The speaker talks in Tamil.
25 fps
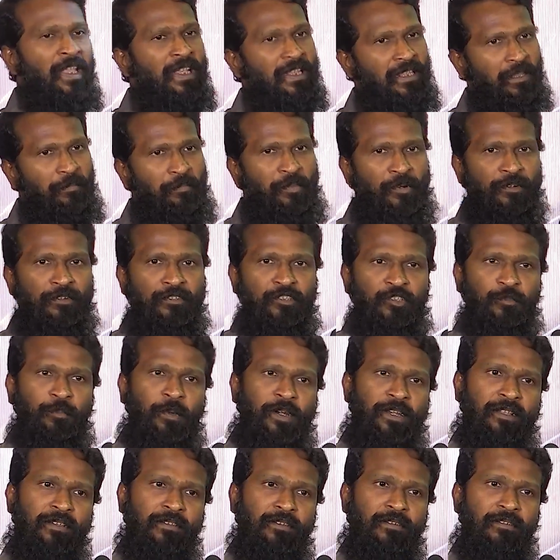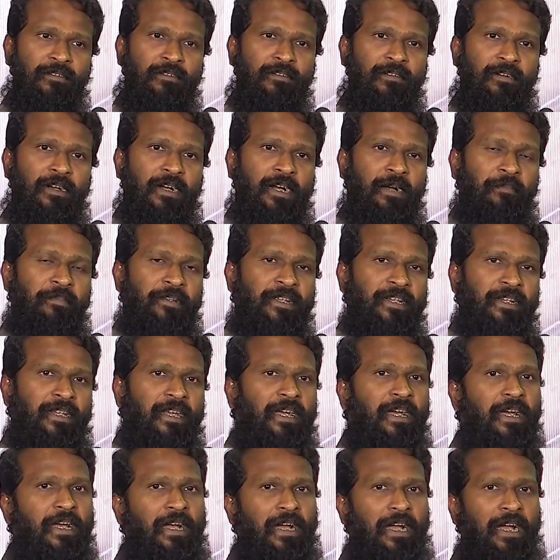இதை ப்ரொடியூஸ் பண்ணணும்
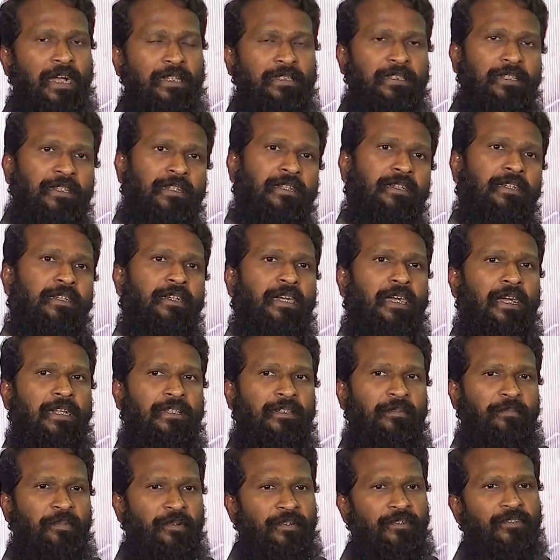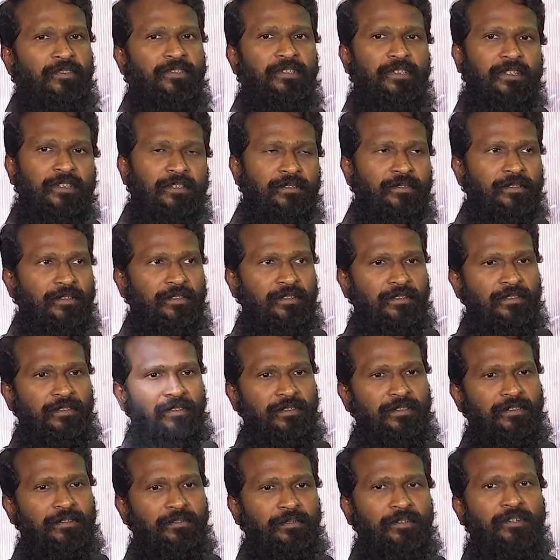அப்படின்னா அதுக்கு அந்த ப்ரொடியூசருக்கு ஒரு
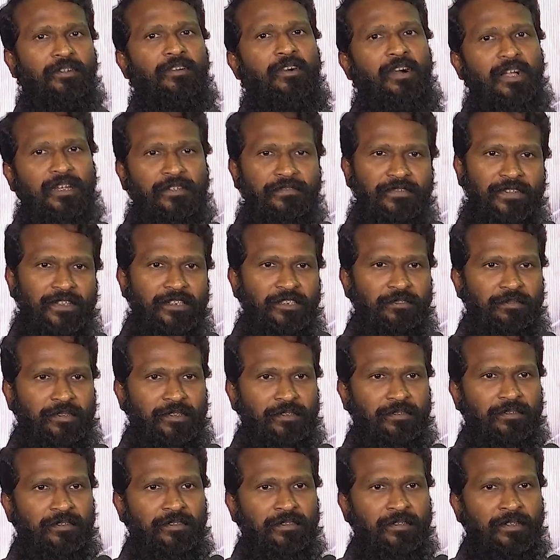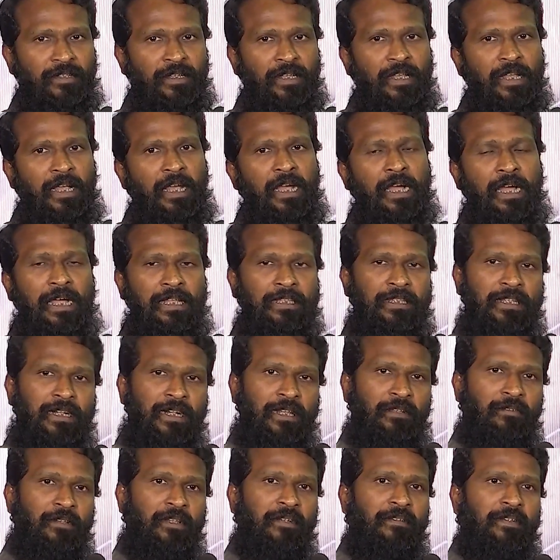ஒரு கான்ஃபிடென்ஸ் வேணும் அந்த
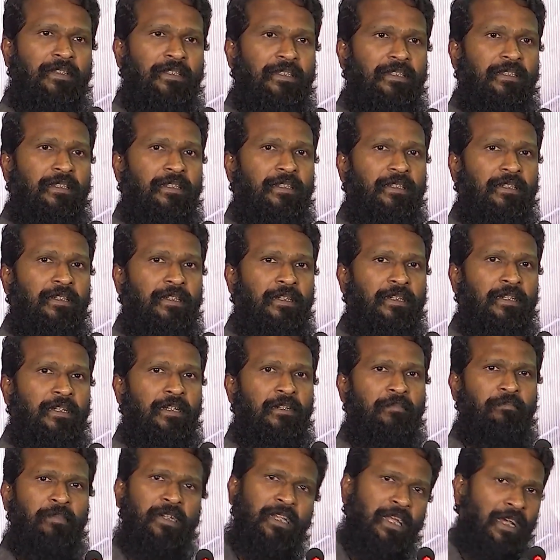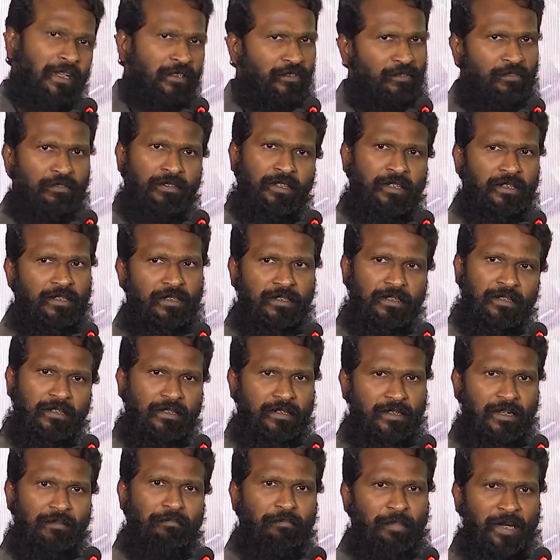அளவில் வந்து பட் அது கூட
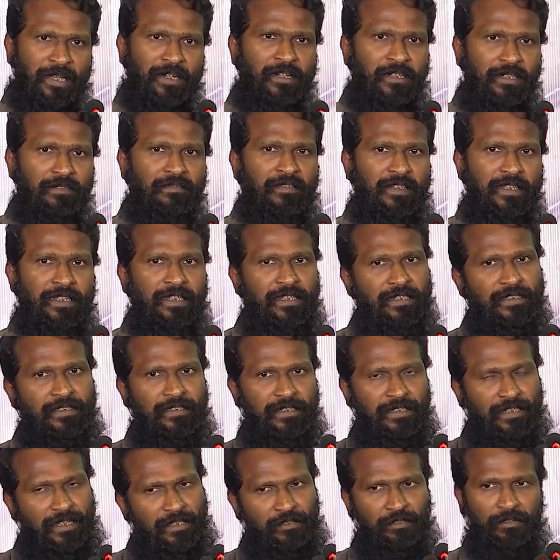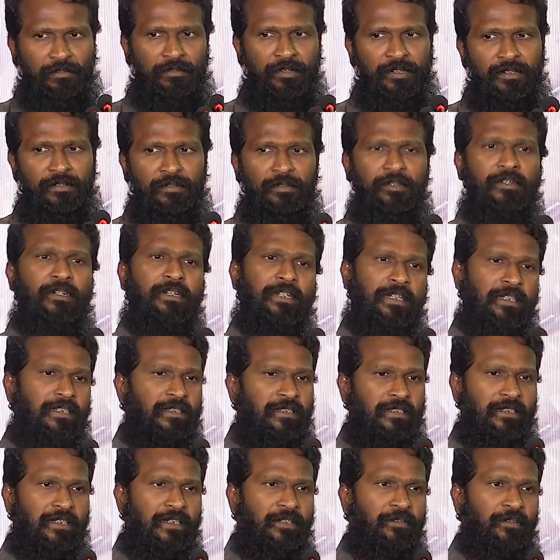கம்பேரிட்டிவ்லி ஈஸி ஏதோ ஒரு ஒரு
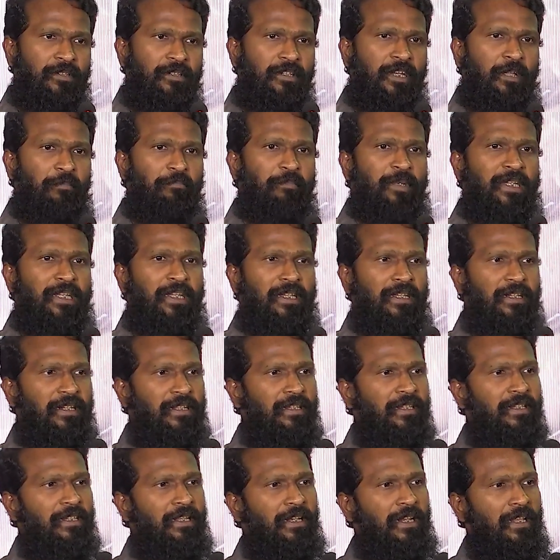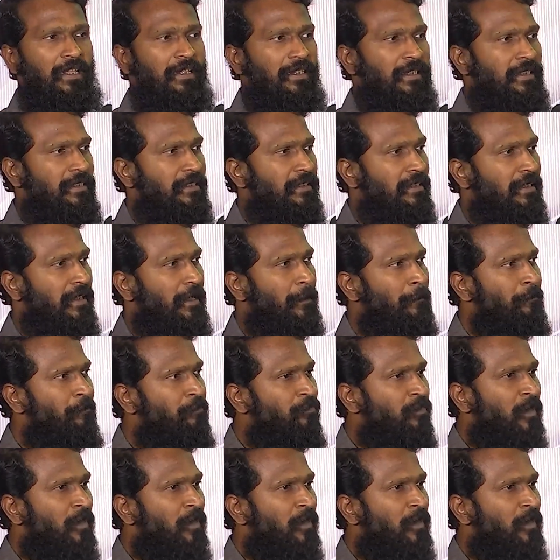ட்ரஸ்ட் இருக்குது ஒரு நம்பிக்கை இருக்குது எல்லாம் ஈஸி தான்